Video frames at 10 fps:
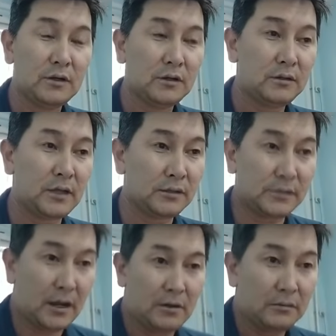я не
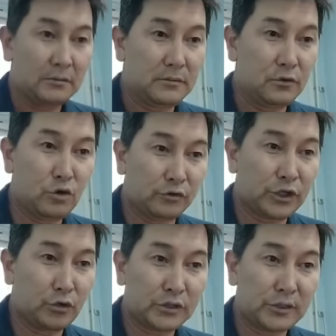знаю, ее
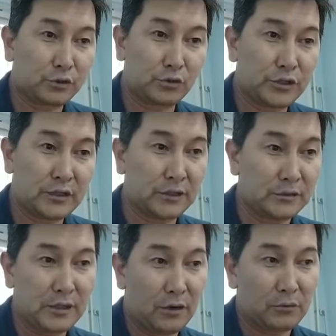серьезно обсуждать, я не
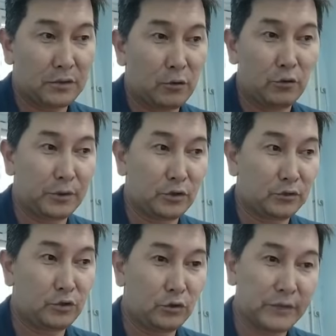знаю, кому придет голову.